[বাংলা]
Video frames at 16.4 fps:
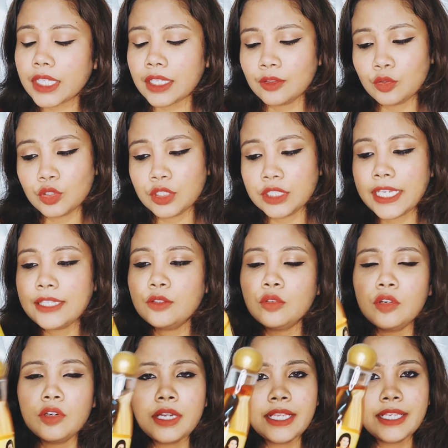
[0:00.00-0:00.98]
তো সেই
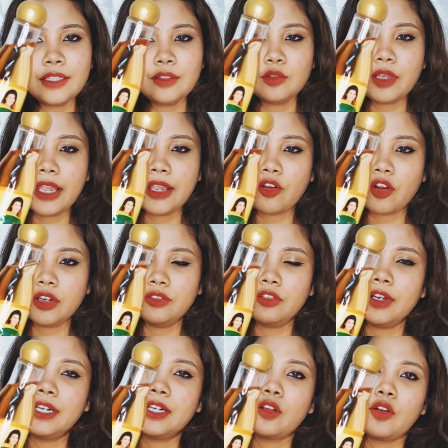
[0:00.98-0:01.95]
তুলনায় কিন্তু এই অলিভ
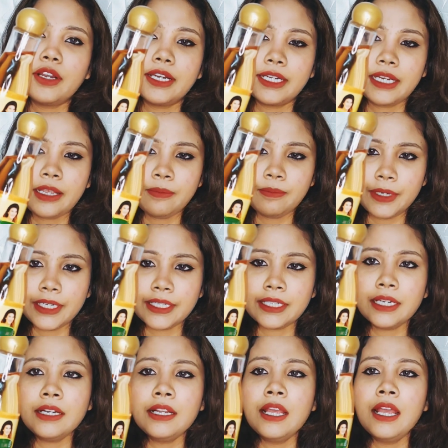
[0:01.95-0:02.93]
অয়েলটা অনেকটাই
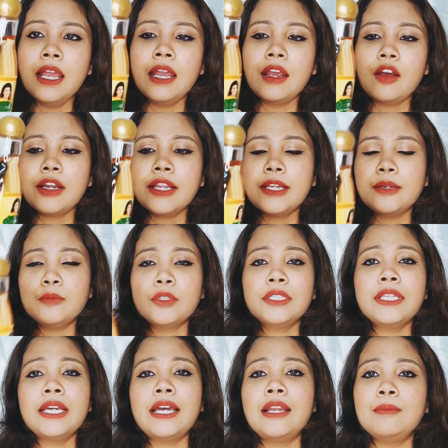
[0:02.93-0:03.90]
বেটার কারণ এর
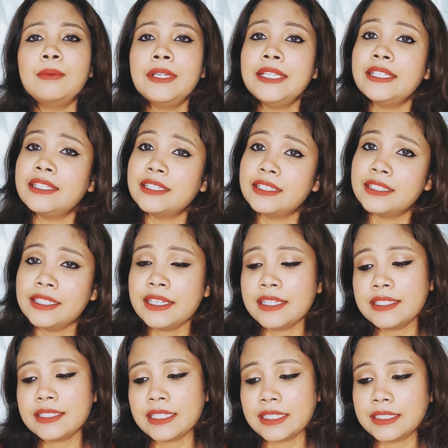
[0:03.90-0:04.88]
মধ্যে হার্বাল
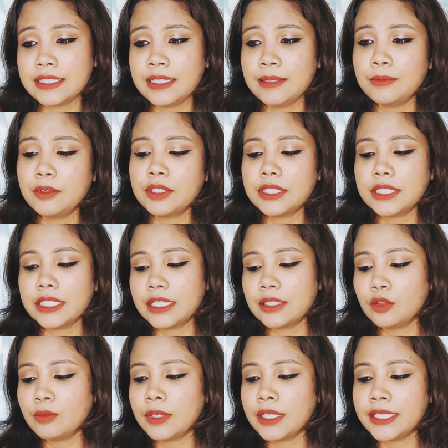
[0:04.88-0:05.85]
ইনগ্রিডিয়েন্টস আছে এবং সেটা
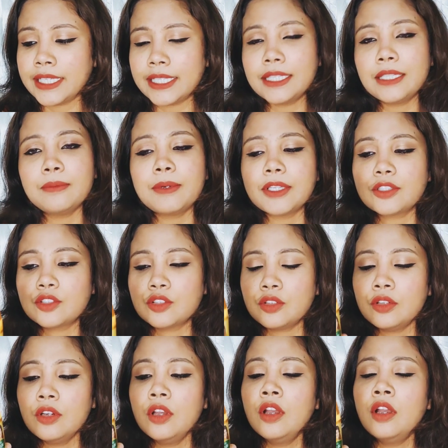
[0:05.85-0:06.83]
তোমরা দেখতে পাচ্ছ
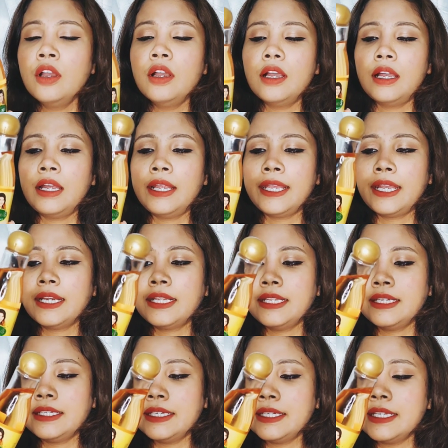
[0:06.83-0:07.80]
এখানে
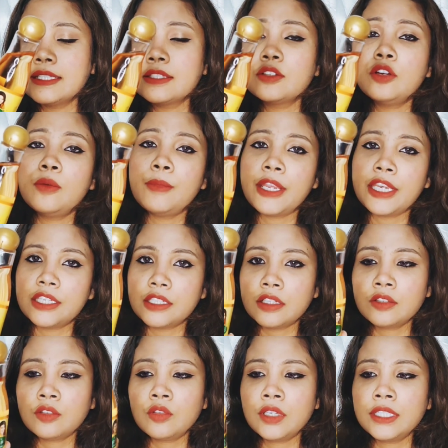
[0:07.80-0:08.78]
ইনগ্রিডিয়েন্টসগুলো
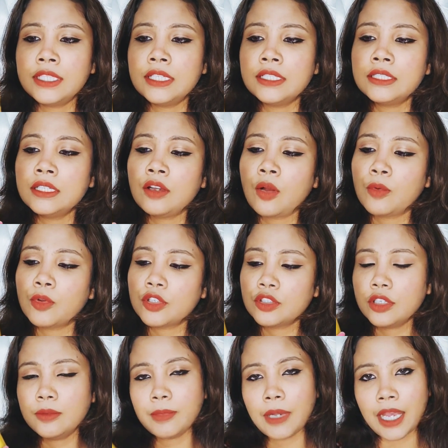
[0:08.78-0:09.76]
মেনশন করে দিয়েছে
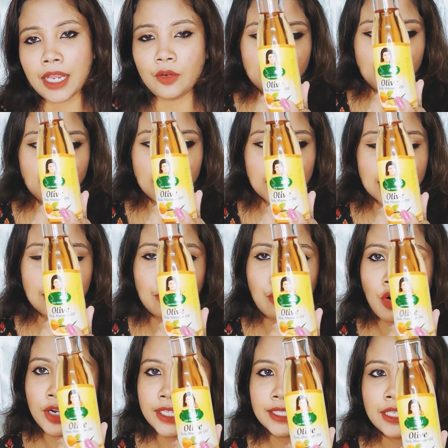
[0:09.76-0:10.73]
অবশ্যই ভালো প্রোডাক্টটা
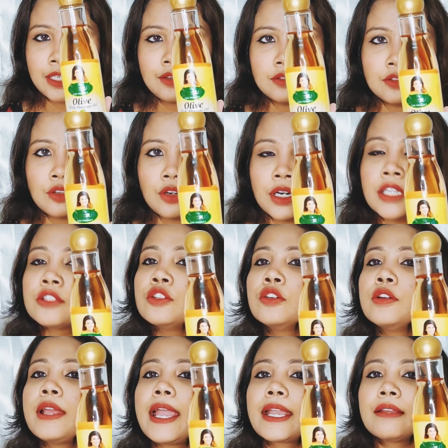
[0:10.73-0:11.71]
বডিতে ইউজ করার
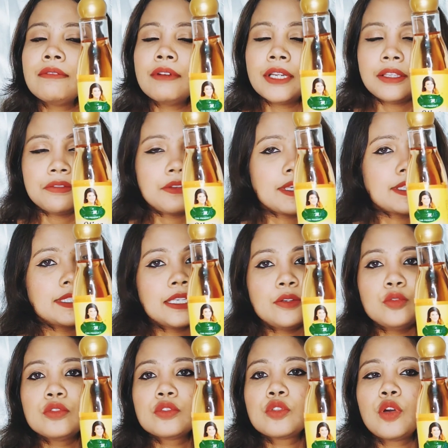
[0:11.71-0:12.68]
জন্য একেবারেই ফেসে
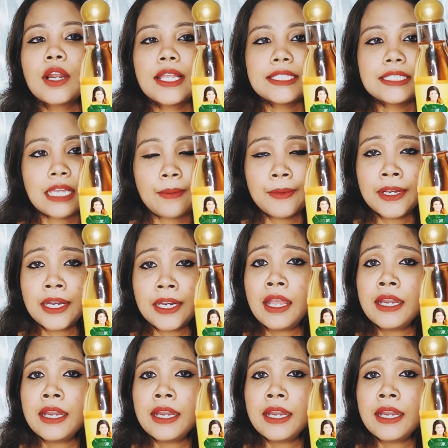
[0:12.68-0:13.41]
ইউজ করা যাবে না